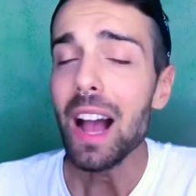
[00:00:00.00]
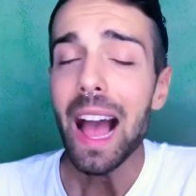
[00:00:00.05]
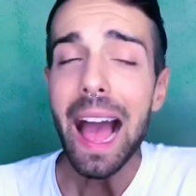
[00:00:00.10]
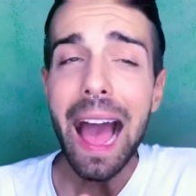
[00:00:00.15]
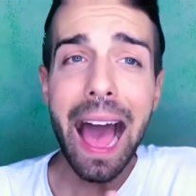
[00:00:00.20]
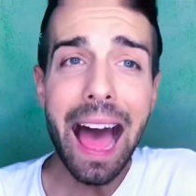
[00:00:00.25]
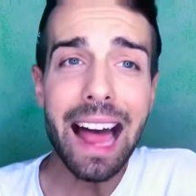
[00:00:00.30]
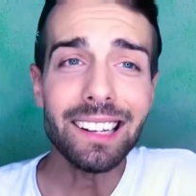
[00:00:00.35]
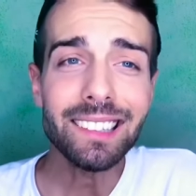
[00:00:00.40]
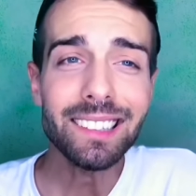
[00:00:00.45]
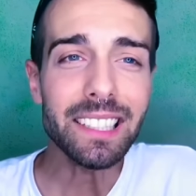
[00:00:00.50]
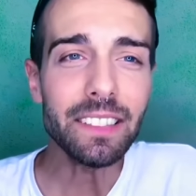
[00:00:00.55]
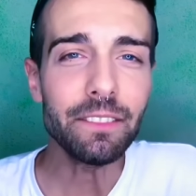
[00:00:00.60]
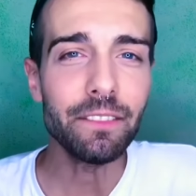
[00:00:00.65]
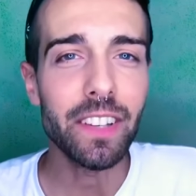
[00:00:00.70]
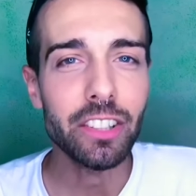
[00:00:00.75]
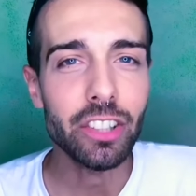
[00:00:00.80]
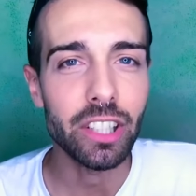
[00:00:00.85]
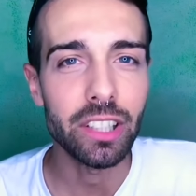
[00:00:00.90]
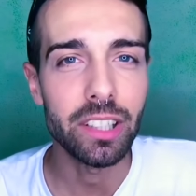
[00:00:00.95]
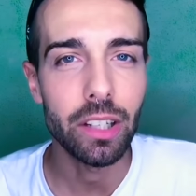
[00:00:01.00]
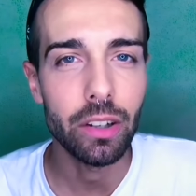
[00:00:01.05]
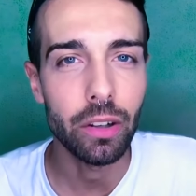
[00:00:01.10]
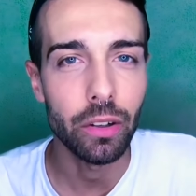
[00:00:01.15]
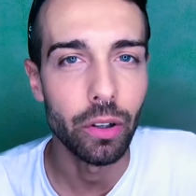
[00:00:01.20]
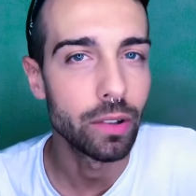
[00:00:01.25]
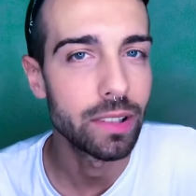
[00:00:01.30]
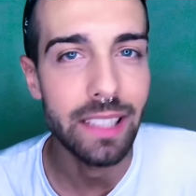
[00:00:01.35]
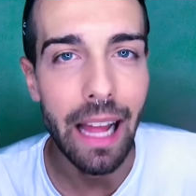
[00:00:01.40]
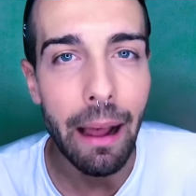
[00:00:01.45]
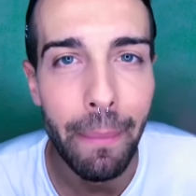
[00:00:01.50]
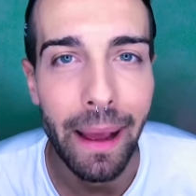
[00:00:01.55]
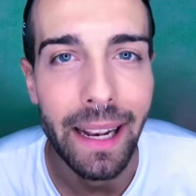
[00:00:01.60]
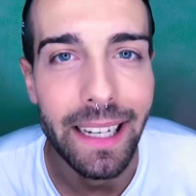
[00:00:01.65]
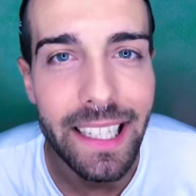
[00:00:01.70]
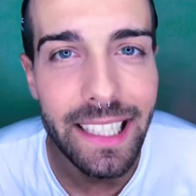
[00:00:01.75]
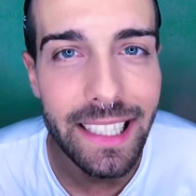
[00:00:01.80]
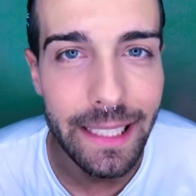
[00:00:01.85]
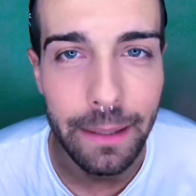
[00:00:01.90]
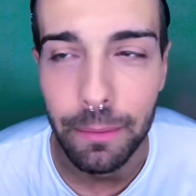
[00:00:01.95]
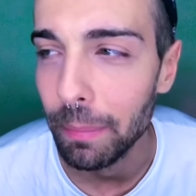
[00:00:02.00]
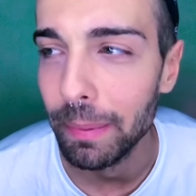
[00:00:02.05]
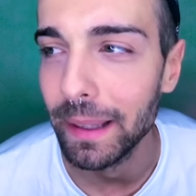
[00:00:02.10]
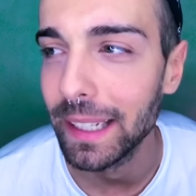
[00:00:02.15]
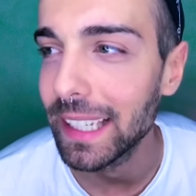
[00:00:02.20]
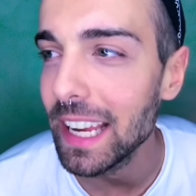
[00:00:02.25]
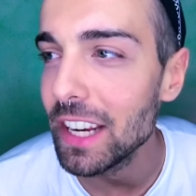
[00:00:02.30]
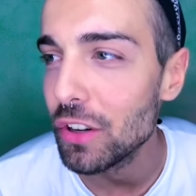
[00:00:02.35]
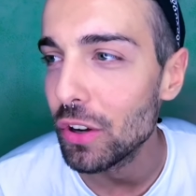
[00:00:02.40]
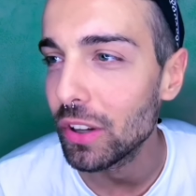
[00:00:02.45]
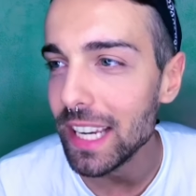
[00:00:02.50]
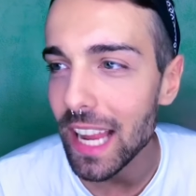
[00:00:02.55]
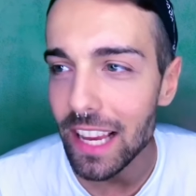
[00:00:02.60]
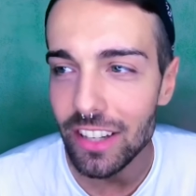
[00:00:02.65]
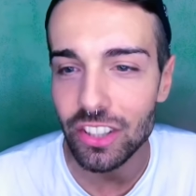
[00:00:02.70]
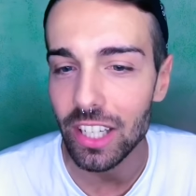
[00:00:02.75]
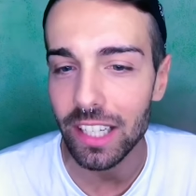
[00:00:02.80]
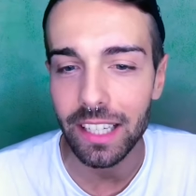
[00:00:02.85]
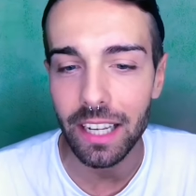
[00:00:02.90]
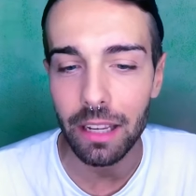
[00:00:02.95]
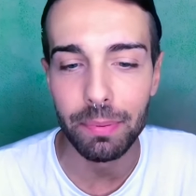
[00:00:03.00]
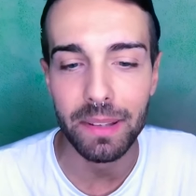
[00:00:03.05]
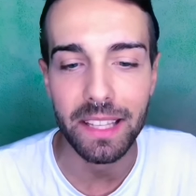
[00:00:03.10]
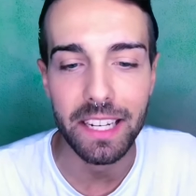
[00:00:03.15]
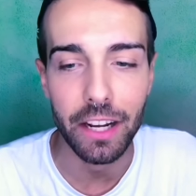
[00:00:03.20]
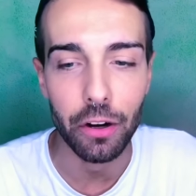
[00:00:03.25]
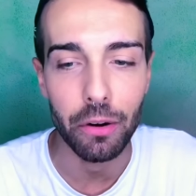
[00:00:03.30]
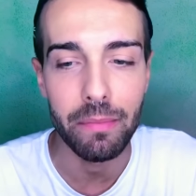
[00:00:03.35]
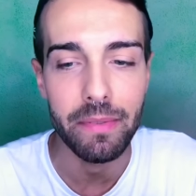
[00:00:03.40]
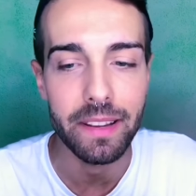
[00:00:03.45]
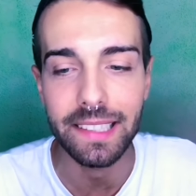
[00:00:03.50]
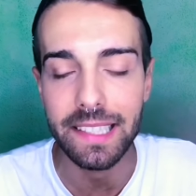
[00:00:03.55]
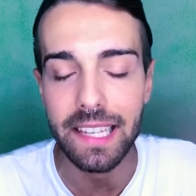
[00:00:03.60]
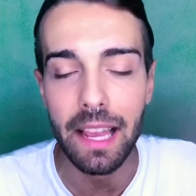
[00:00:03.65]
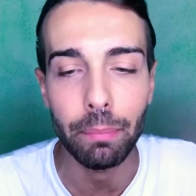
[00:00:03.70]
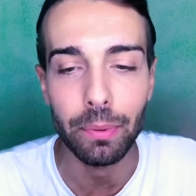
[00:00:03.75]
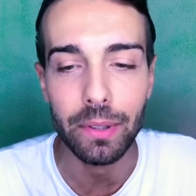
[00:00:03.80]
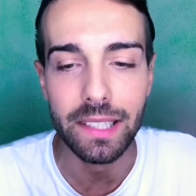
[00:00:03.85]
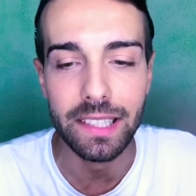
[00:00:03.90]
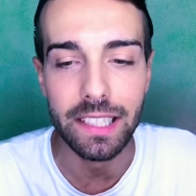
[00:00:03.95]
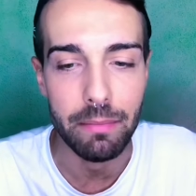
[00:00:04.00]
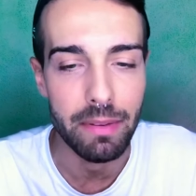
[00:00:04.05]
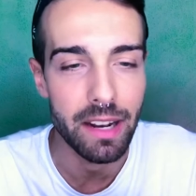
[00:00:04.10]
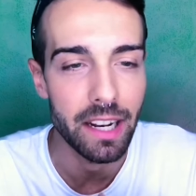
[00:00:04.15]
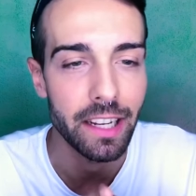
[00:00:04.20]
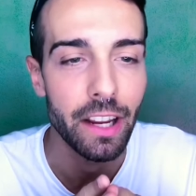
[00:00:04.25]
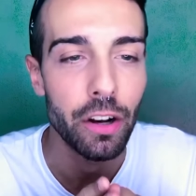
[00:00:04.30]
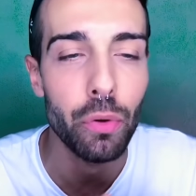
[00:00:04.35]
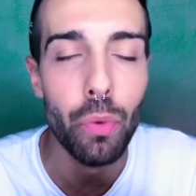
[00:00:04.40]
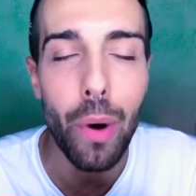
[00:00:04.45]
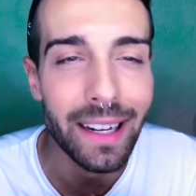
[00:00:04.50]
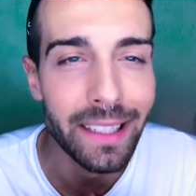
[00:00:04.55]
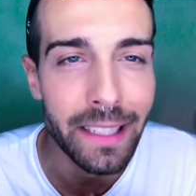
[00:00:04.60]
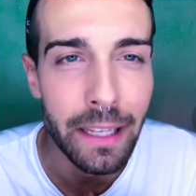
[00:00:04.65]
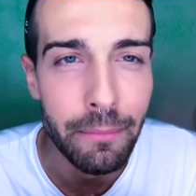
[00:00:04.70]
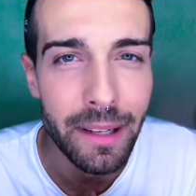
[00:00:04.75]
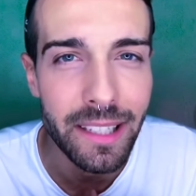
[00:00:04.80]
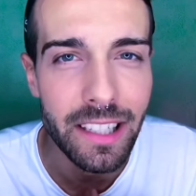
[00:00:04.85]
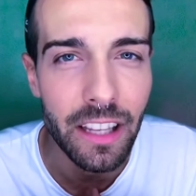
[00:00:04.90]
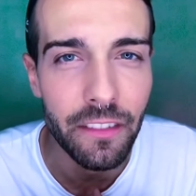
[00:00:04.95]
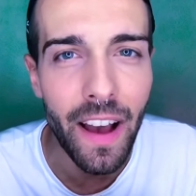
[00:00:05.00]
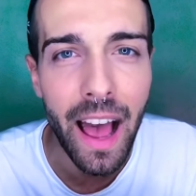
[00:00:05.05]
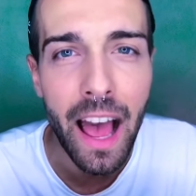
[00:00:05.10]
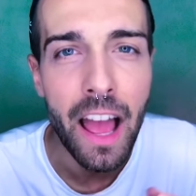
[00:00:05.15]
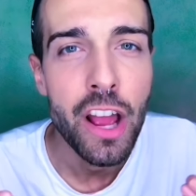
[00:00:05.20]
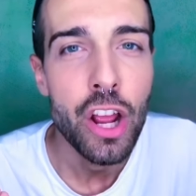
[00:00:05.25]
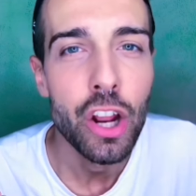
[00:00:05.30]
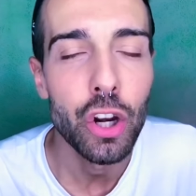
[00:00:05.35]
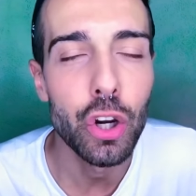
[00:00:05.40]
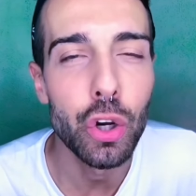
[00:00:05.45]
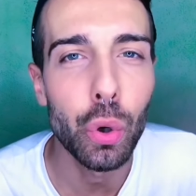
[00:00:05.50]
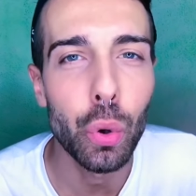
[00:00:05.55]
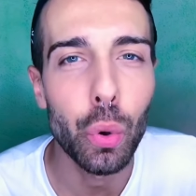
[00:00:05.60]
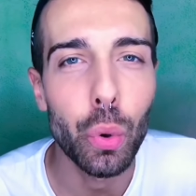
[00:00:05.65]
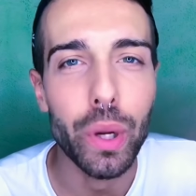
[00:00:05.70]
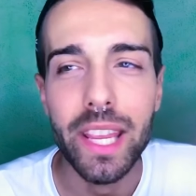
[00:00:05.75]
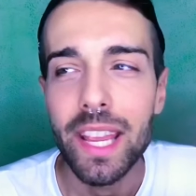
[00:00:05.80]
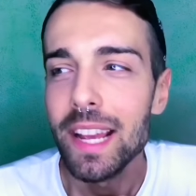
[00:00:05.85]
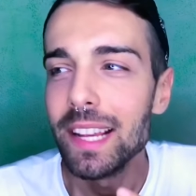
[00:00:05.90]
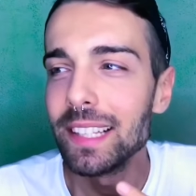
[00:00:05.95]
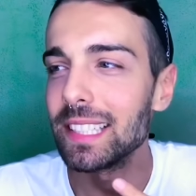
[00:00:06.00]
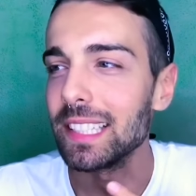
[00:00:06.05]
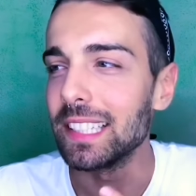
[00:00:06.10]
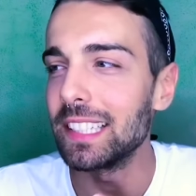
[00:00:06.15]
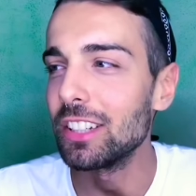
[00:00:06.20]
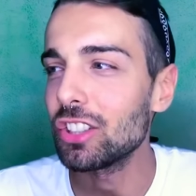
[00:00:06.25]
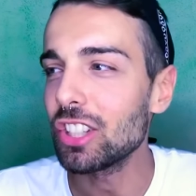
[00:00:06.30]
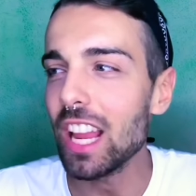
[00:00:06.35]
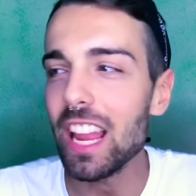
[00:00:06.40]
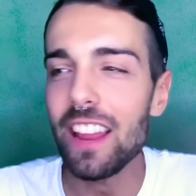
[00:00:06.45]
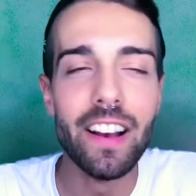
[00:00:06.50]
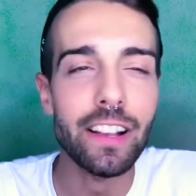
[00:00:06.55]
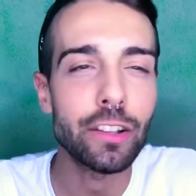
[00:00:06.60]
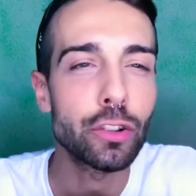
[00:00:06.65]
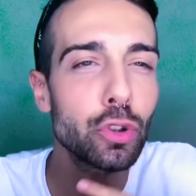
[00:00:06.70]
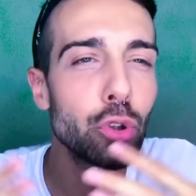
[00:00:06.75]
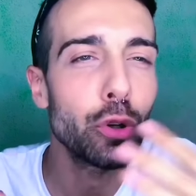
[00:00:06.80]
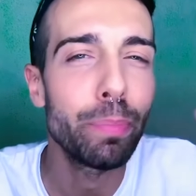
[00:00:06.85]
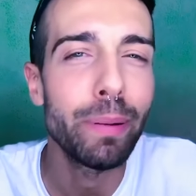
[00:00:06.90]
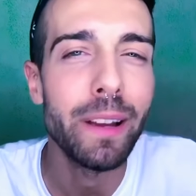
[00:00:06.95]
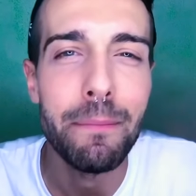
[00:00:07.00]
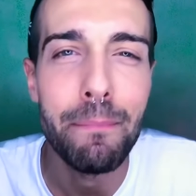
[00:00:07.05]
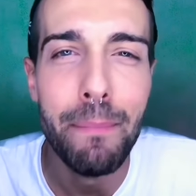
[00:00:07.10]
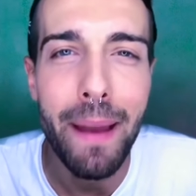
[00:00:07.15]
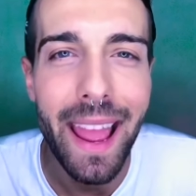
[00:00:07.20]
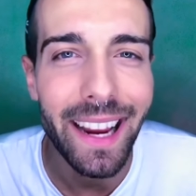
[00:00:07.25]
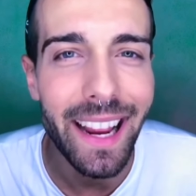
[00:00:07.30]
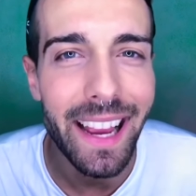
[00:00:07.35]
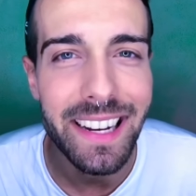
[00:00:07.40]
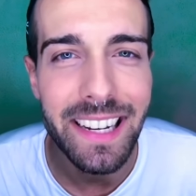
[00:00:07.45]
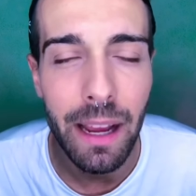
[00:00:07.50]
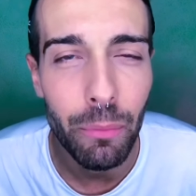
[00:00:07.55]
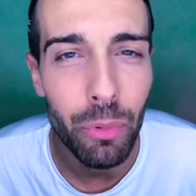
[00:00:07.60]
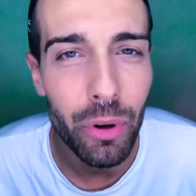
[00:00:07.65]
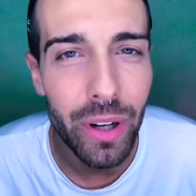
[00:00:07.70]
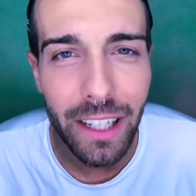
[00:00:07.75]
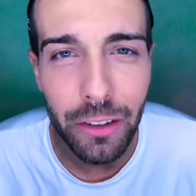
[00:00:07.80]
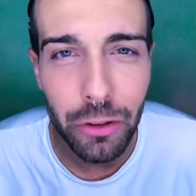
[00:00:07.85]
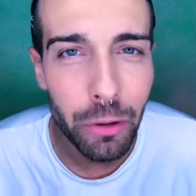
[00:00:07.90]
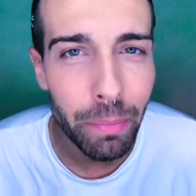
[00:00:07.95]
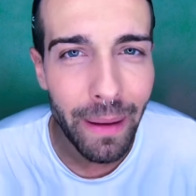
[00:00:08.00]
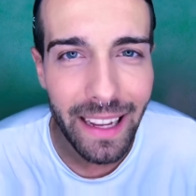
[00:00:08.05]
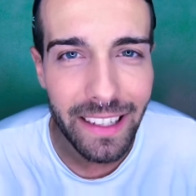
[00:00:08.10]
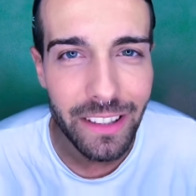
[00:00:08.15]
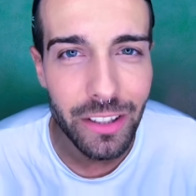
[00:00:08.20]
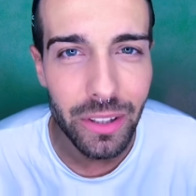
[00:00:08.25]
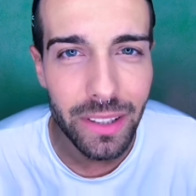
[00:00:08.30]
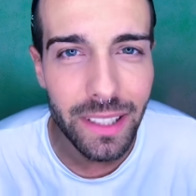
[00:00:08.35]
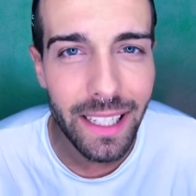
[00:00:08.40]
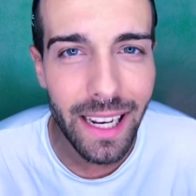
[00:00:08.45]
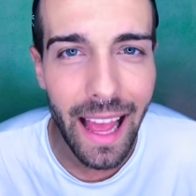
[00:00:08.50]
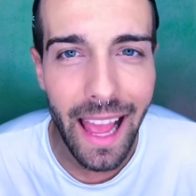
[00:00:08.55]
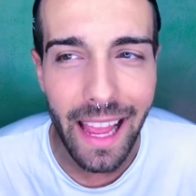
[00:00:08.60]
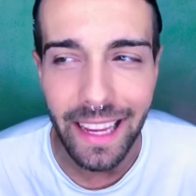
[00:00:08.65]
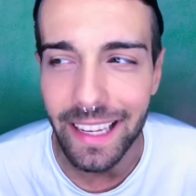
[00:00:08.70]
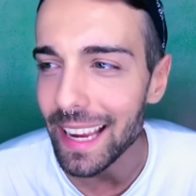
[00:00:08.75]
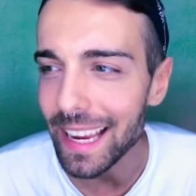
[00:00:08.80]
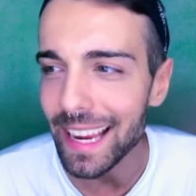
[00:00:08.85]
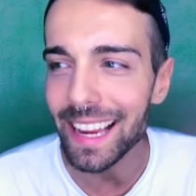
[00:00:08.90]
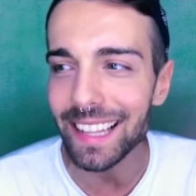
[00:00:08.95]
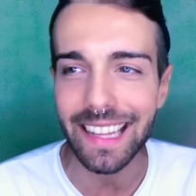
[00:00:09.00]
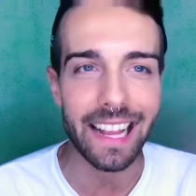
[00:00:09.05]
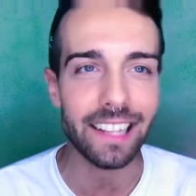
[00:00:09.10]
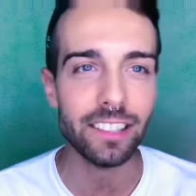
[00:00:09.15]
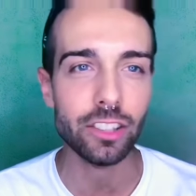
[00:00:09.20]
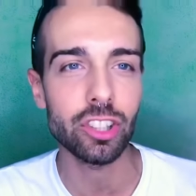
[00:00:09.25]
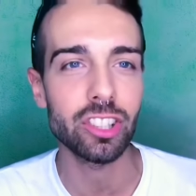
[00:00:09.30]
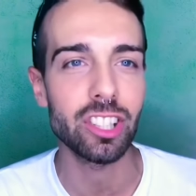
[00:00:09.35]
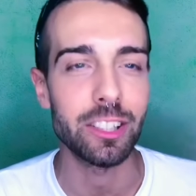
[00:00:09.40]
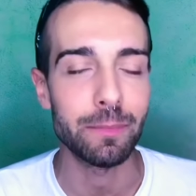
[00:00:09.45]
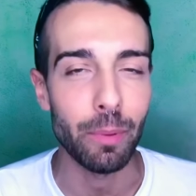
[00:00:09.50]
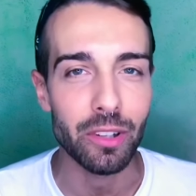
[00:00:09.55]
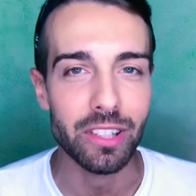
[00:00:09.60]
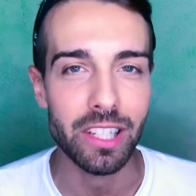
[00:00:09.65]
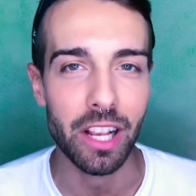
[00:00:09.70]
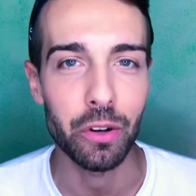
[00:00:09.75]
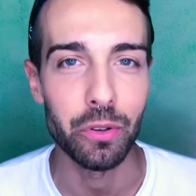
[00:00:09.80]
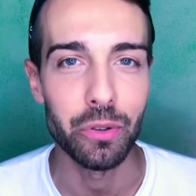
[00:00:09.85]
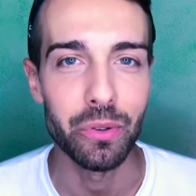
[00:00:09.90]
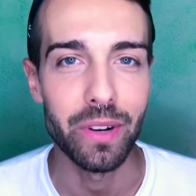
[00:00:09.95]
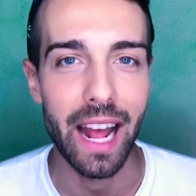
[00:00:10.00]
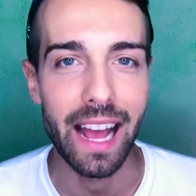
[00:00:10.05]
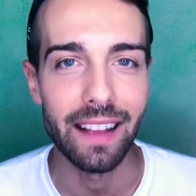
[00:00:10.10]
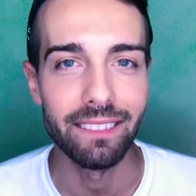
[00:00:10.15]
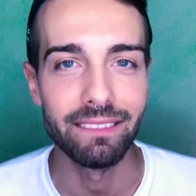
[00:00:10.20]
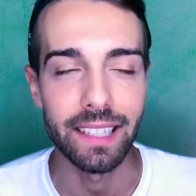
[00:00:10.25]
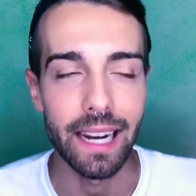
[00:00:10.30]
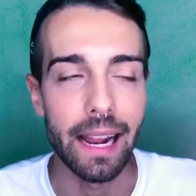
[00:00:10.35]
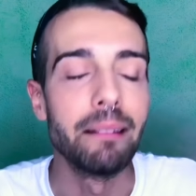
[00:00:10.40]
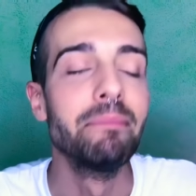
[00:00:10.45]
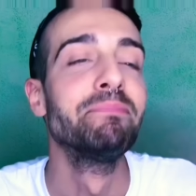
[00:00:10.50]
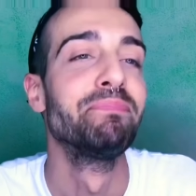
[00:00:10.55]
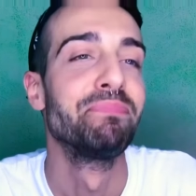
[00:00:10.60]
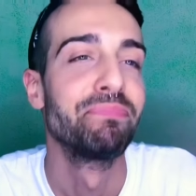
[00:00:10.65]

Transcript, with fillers: Altri invece dicono sta malissimo perché non riesce a capire come sia possibile che qualche mese fa lui si diceva super mega innamorato pazzo di lei e adesso si sposa con un'altra.